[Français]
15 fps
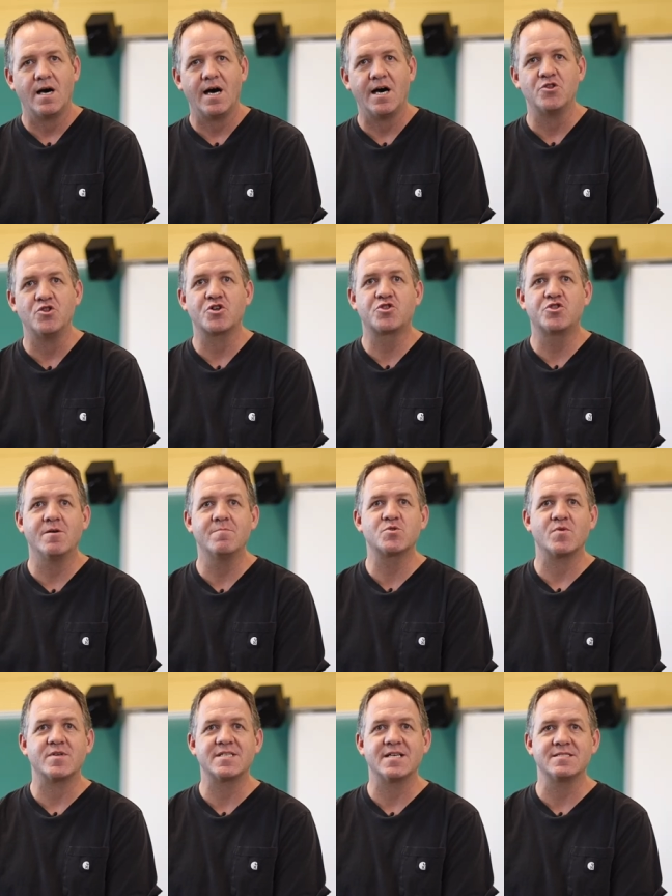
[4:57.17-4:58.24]
En octobre
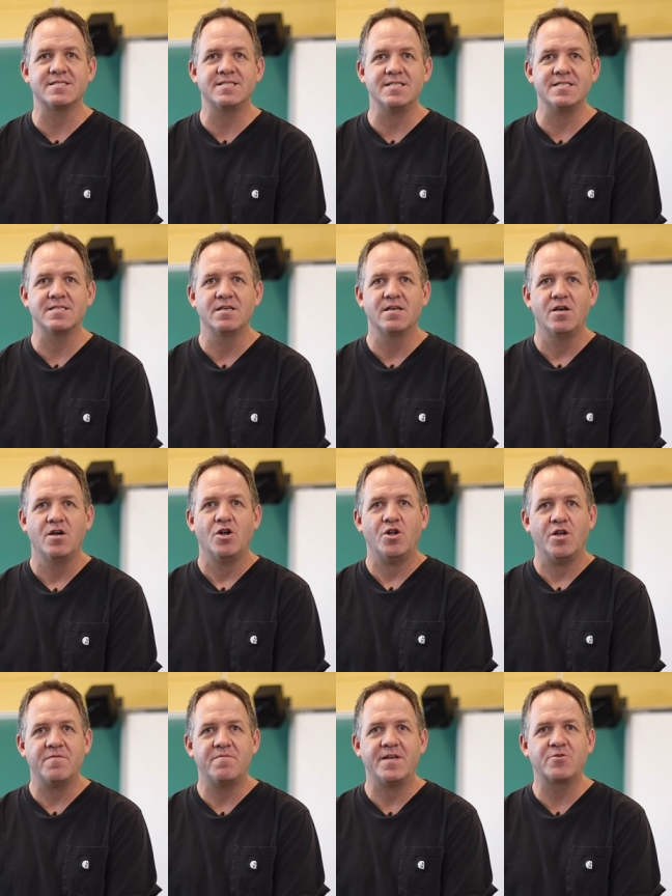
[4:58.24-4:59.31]
1970,
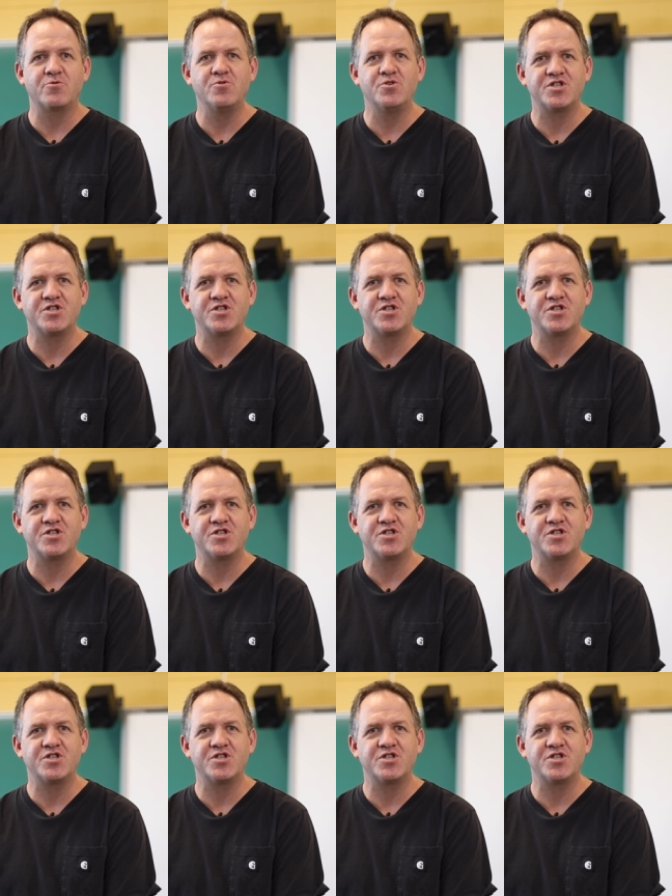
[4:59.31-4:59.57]
le FLQ